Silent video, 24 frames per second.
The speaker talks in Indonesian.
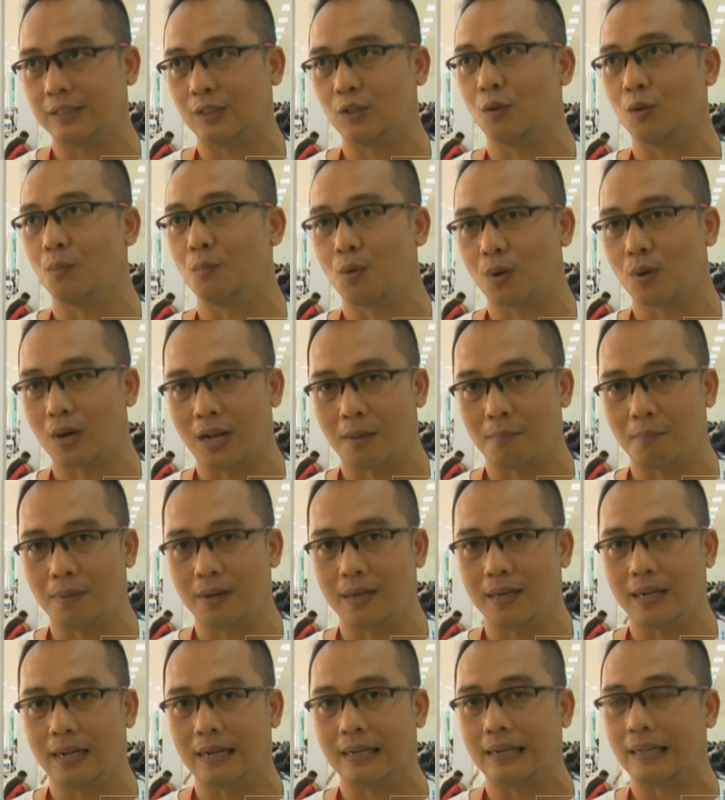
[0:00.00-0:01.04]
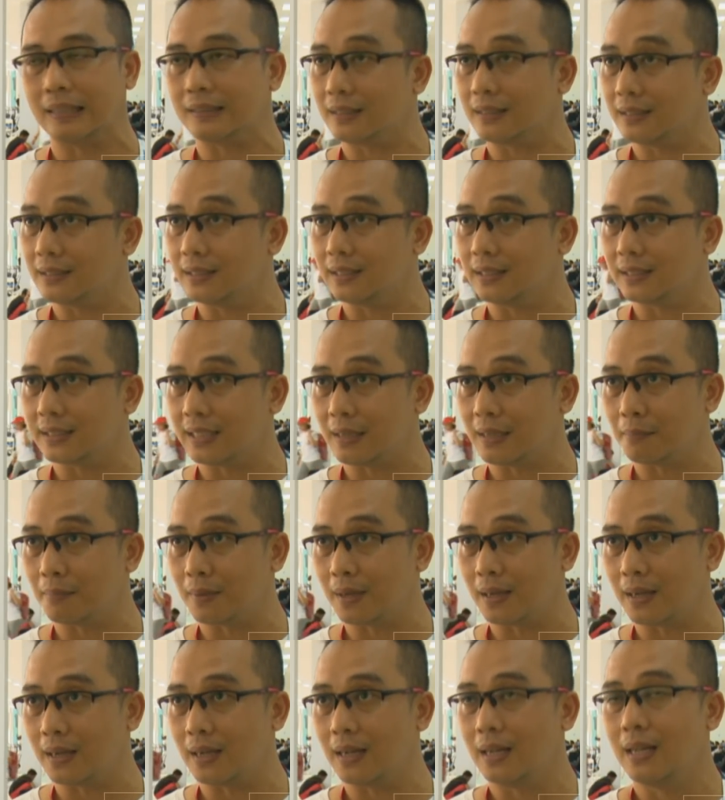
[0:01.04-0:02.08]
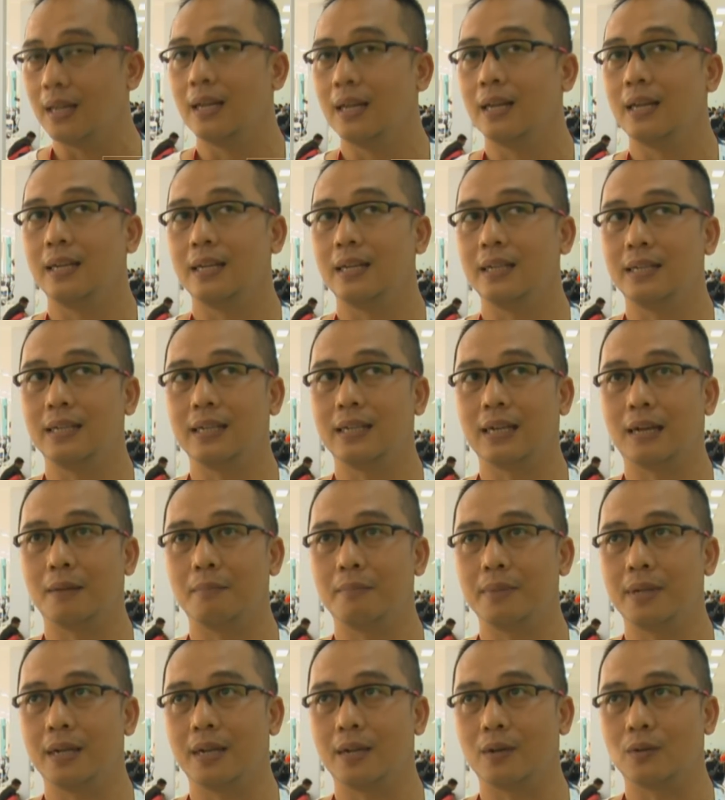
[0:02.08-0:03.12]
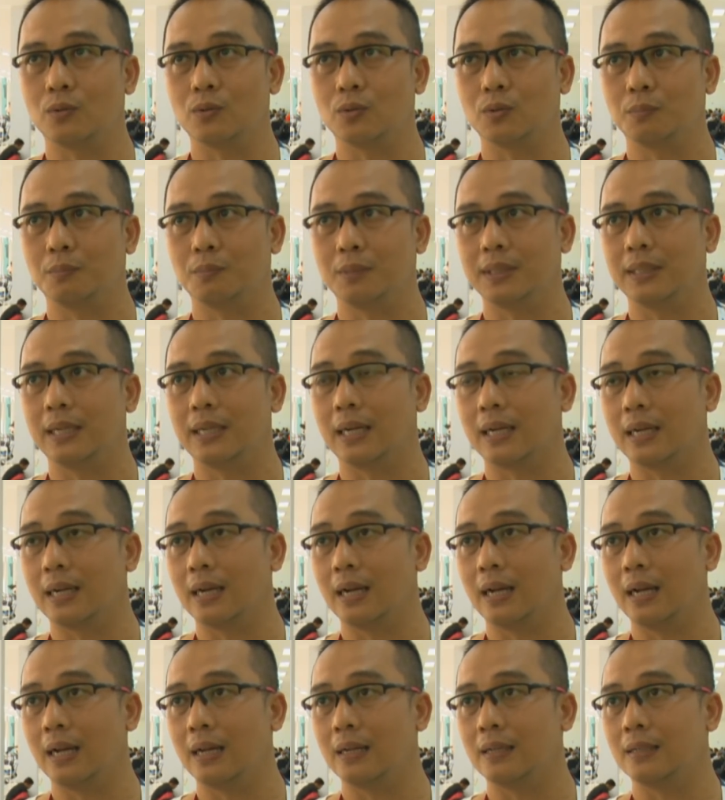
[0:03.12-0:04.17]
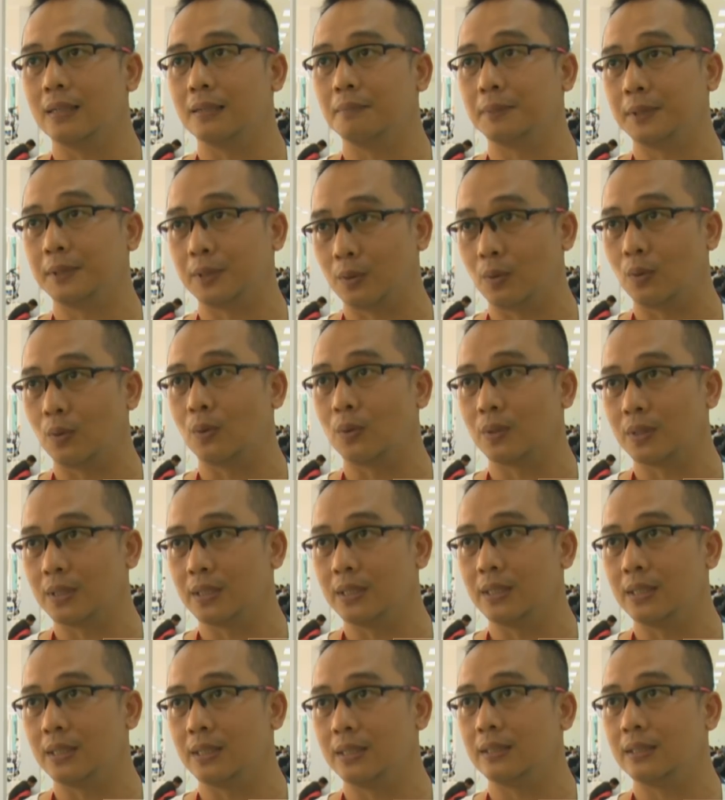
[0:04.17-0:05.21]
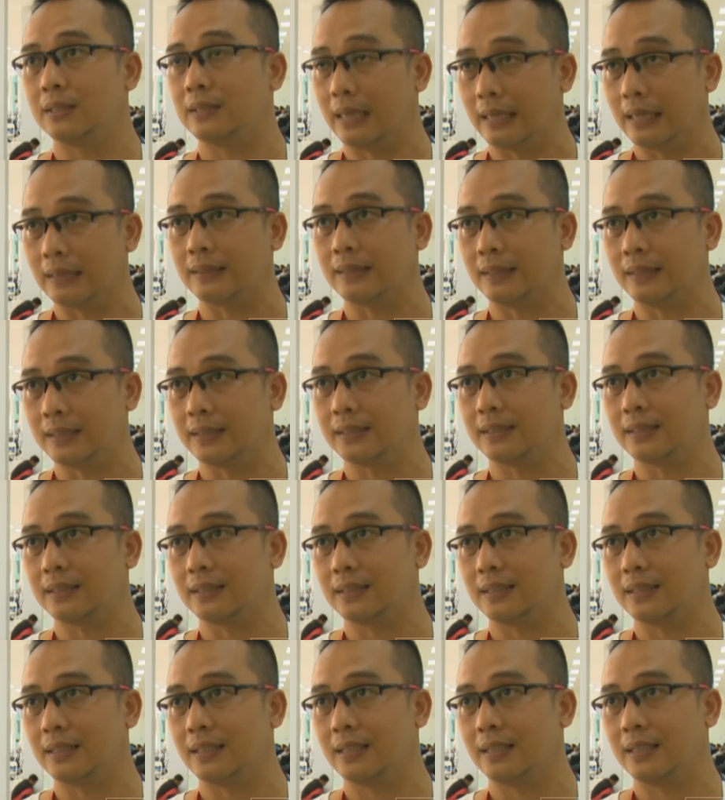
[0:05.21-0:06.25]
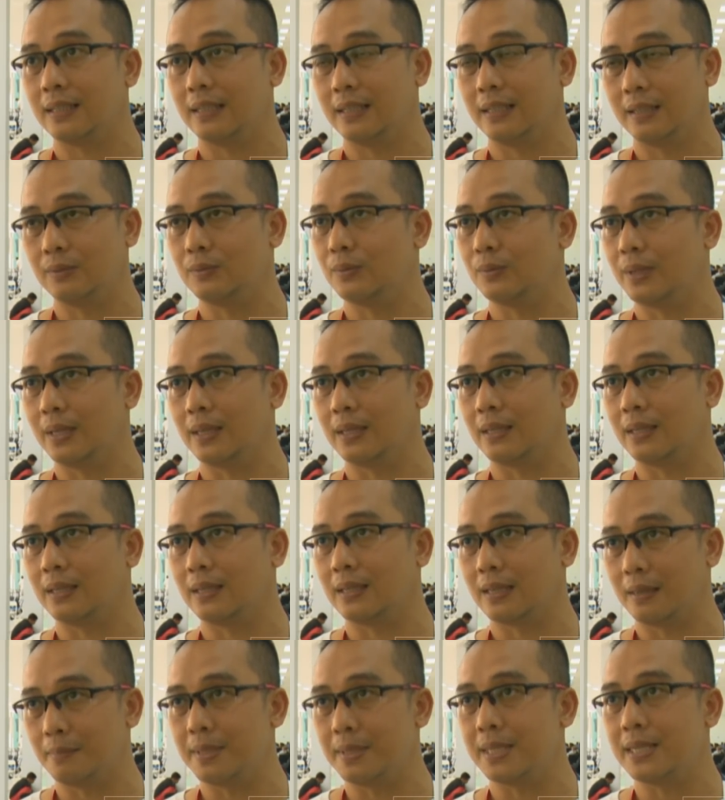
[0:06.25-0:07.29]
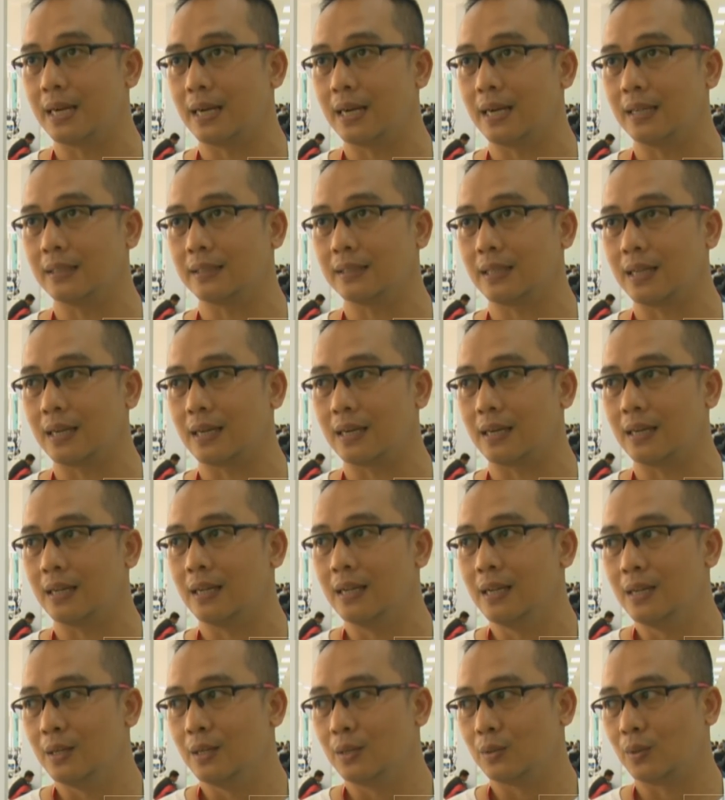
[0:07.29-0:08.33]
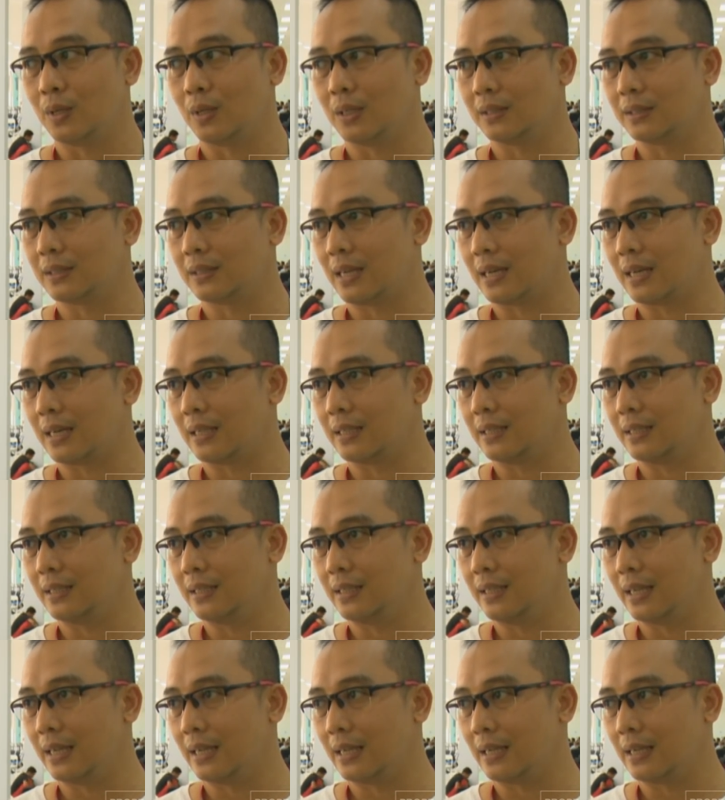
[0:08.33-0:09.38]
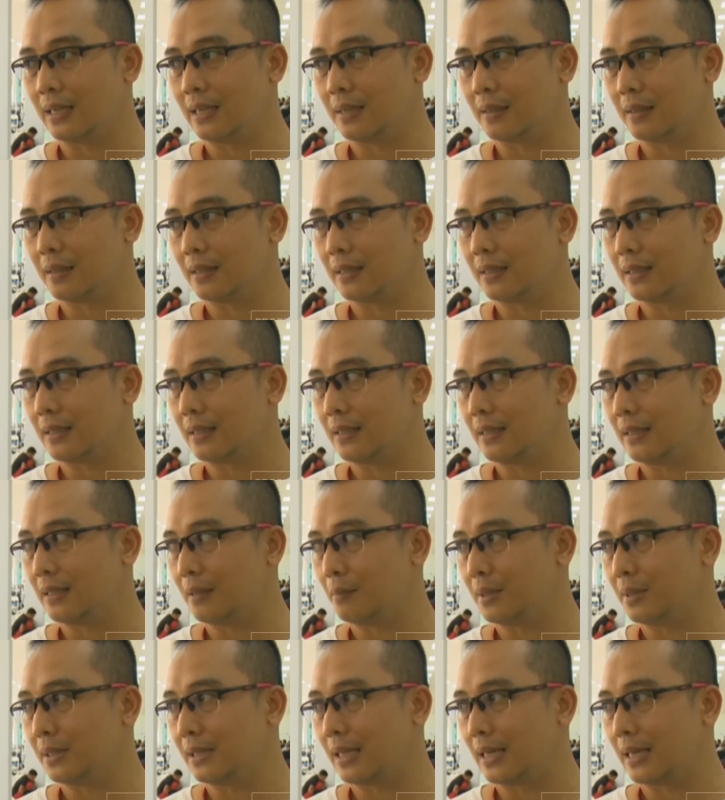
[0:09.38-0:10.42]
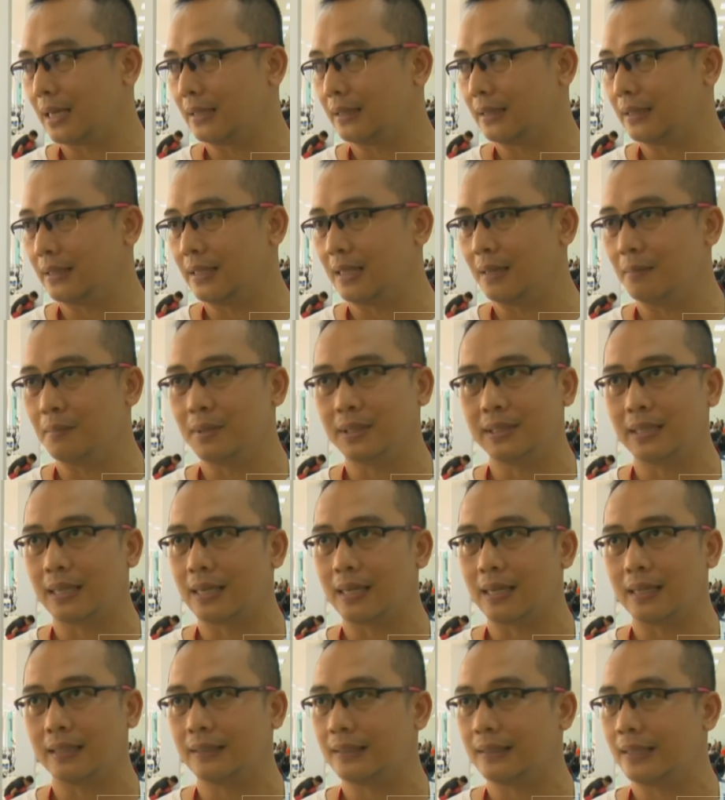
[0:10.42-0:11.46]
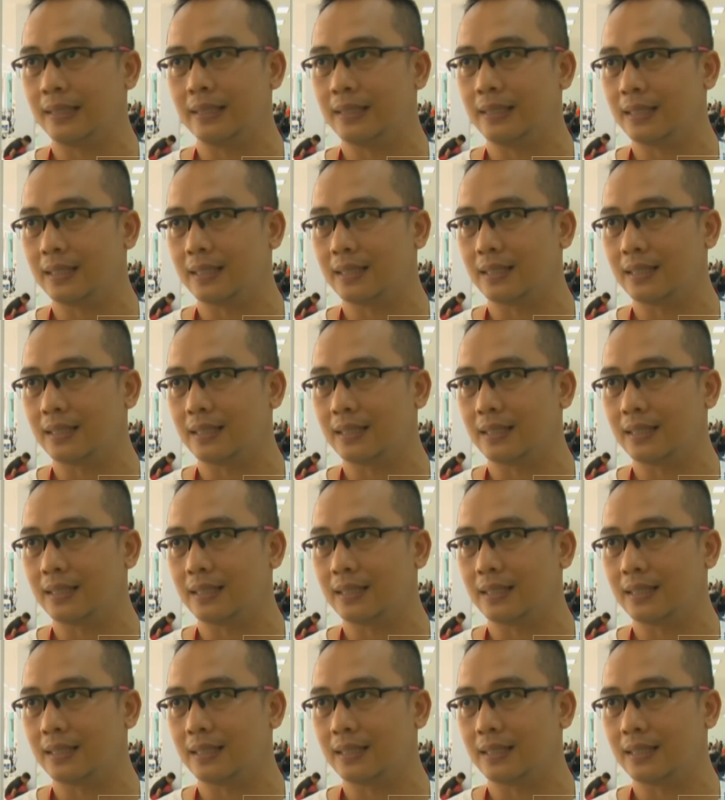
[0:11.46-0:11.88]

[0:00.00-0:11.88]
nomor apa dan atletnya siapa. Ini kami harus menjaga eh, psikologi si atlet. Itu yang kami jaga sekarang. Soalnya sekarang ini yang kita bicara tidak bicara teknik